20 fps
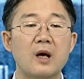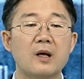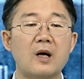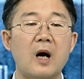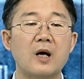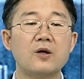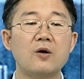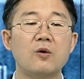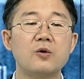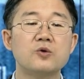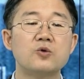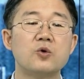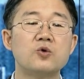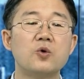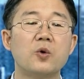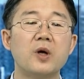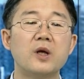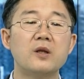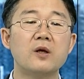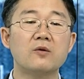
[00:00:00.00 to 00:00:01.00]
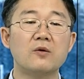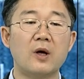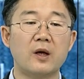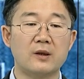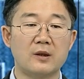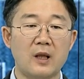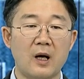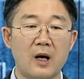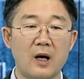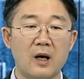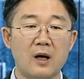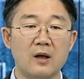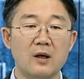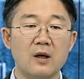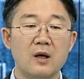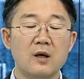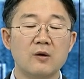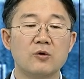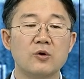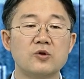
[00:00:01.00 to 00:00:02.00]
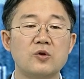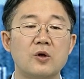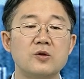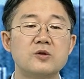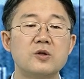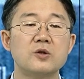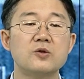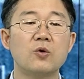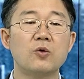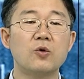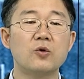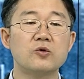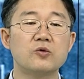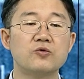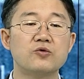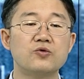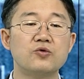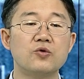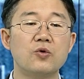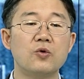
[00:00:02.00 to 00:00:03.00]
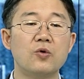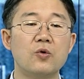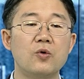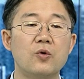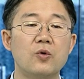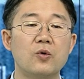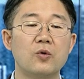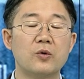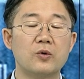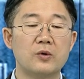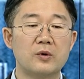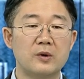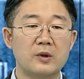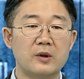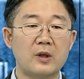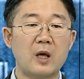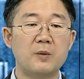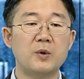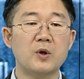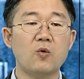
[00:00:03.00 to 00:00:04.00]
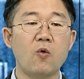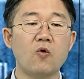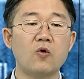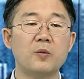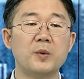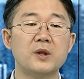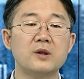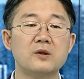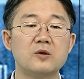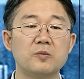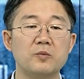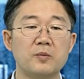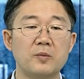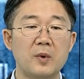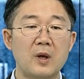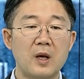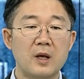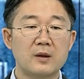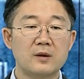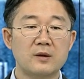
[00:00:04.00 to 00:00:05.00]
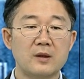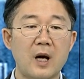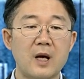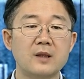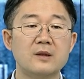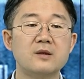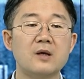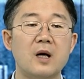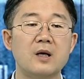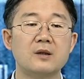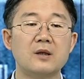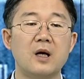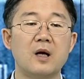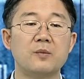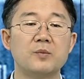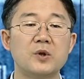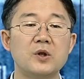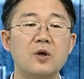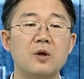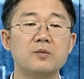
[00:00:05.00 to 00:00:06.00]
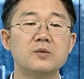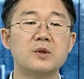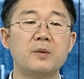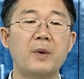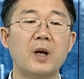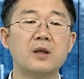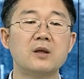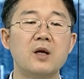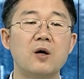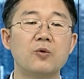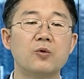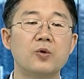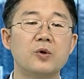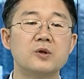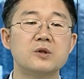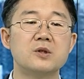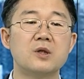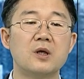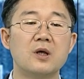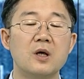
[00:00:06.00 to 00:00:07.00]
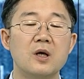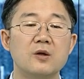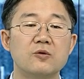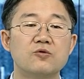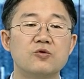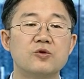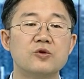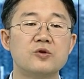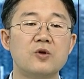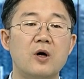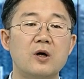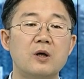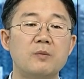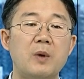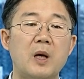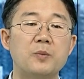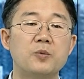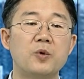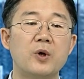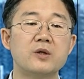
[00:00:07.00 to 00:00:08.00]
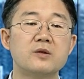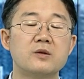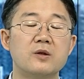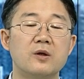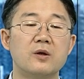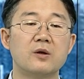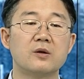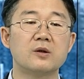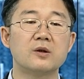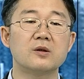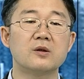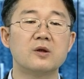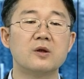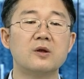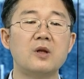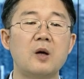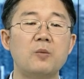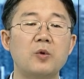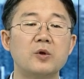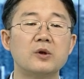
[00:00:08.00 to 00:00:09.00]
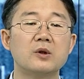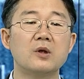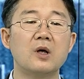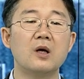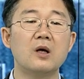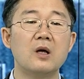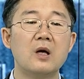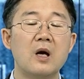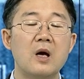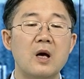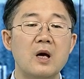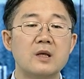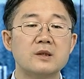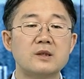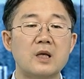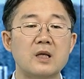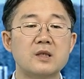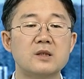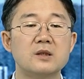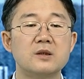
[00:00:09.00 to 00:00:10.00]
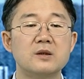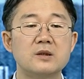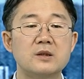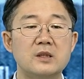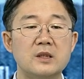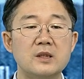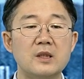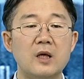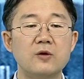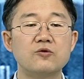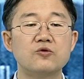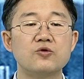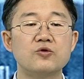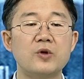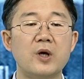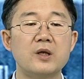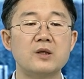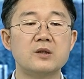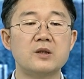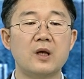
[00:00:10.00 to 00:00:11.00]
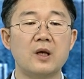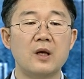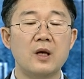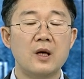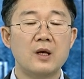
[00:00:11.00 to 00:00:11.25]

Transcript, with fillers: 가격을 조정해야 될 것 같다. 음. 그 전체적으로 좀 수요 대비 공급이 좀 타이트하다 이런 이제 맥락으로 이제 주주 서한을 발표했어요. 그러다 보니까 사실은 지난주에 이제